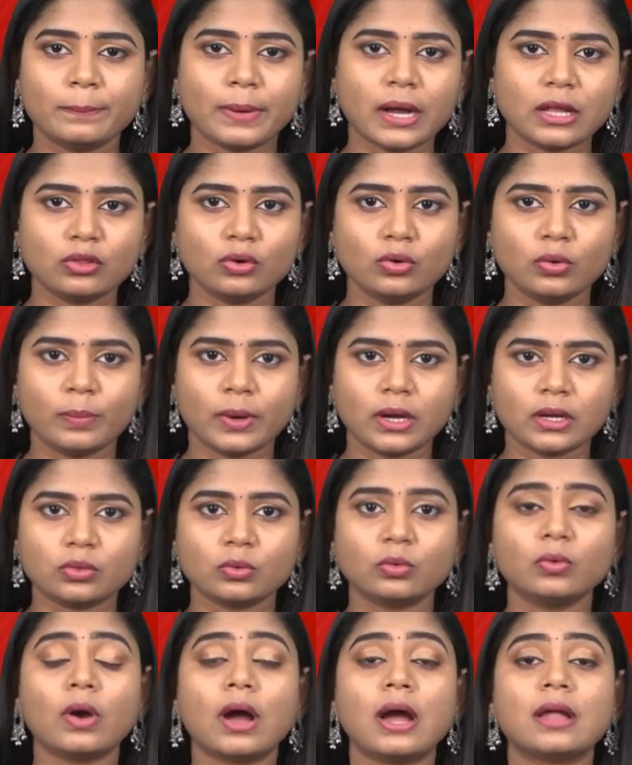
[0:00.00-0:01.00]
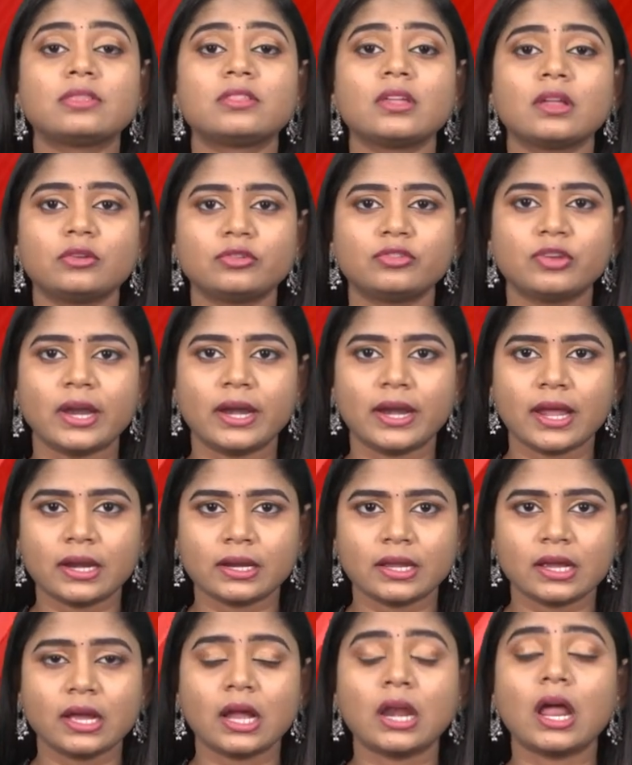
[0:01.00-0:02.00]
పదును పెడుతూ హత్యలు
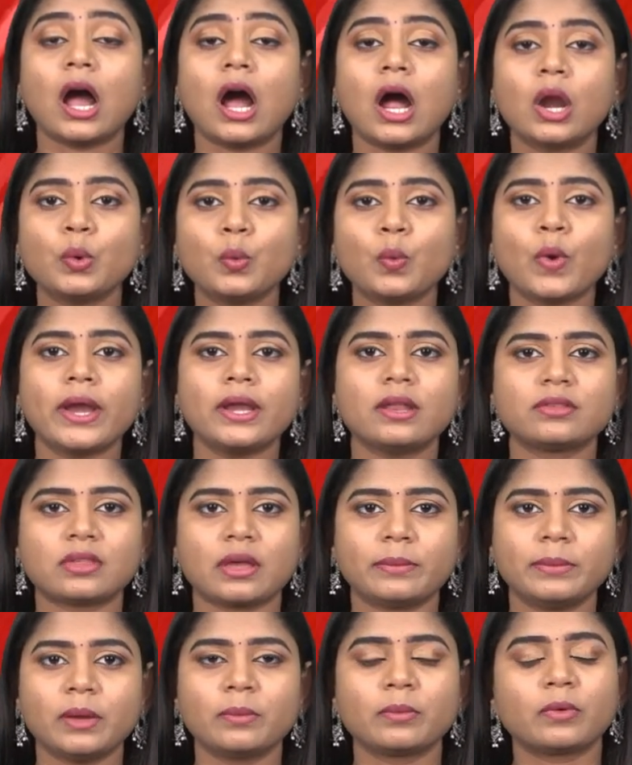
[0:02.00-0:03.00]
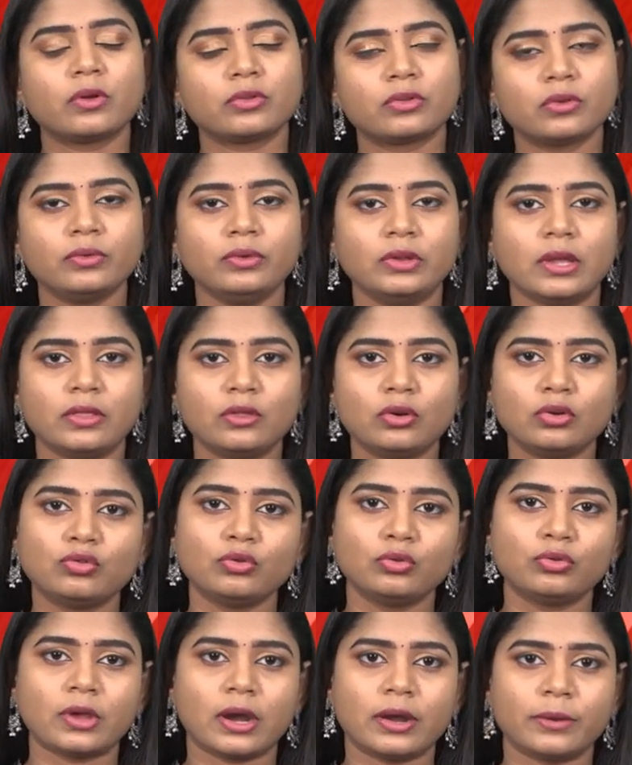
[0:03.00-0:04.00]
చేయడానికి గల అనువైన సమయం కోసం ఎదురు
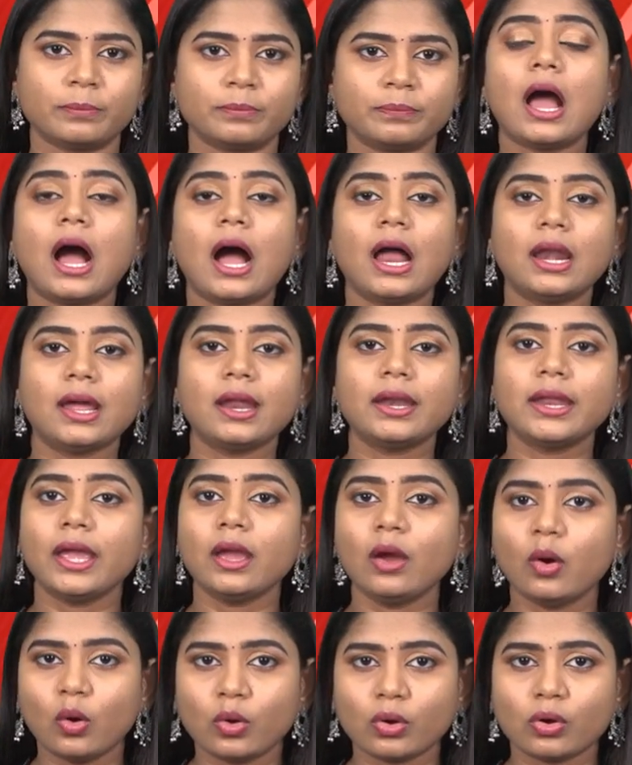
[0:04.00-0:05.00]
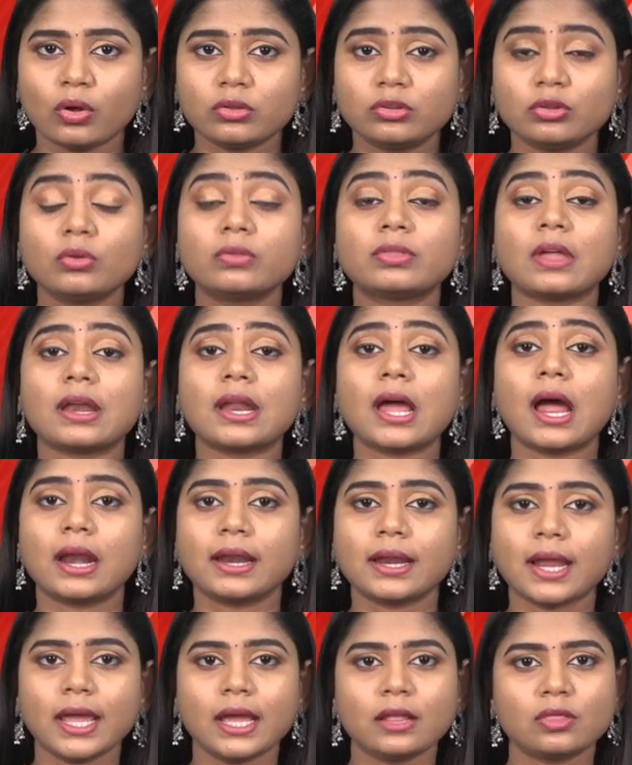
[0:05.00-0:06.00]
చూశాడు అలానే ఓ రోజు తన
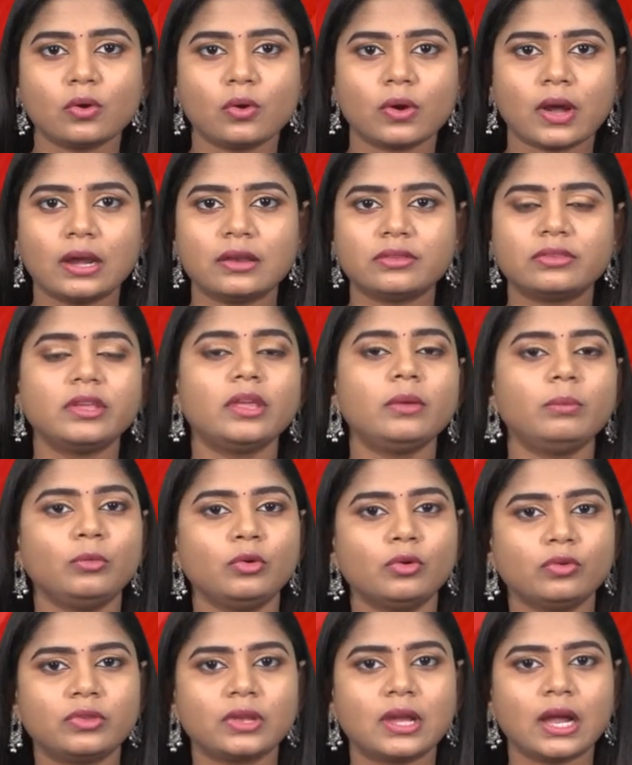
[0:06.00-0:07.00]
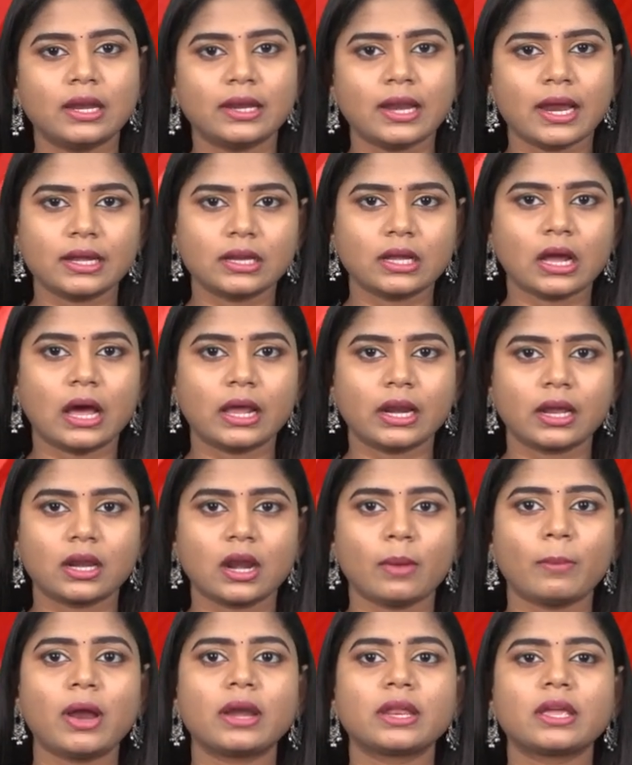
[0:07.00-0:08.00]
అన్నయ్యతో కలిసి మ్యూజికల్ నైట్
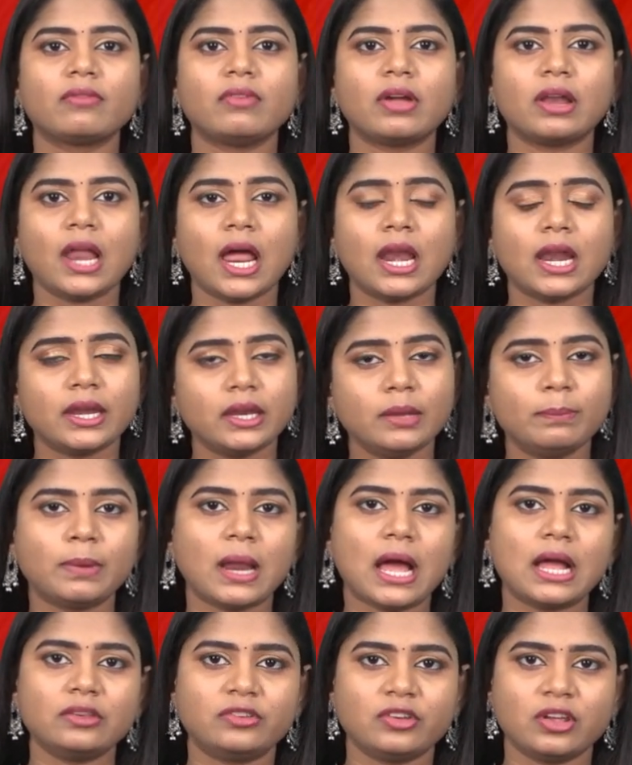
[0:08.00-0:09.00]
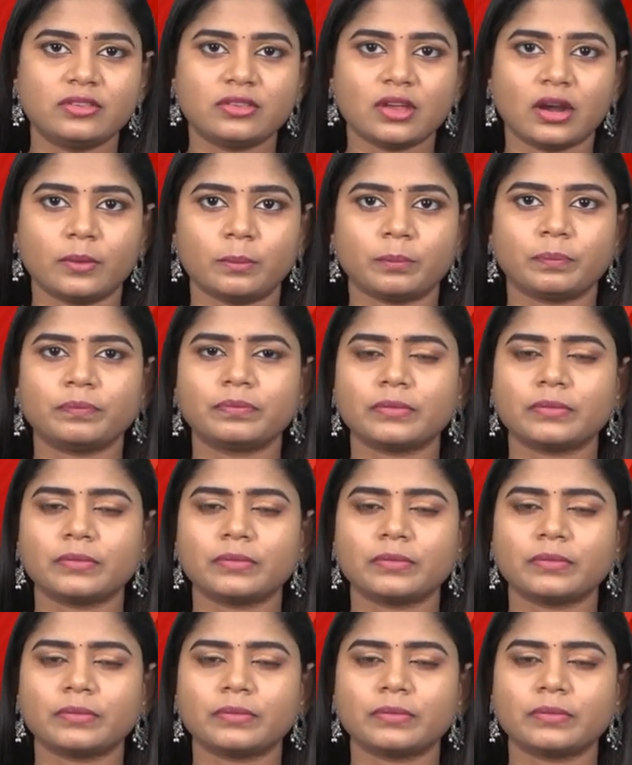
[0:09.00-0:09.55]
కార్యక్రమానికి వెళ్ళాలని ప్లాన్ చేశాడు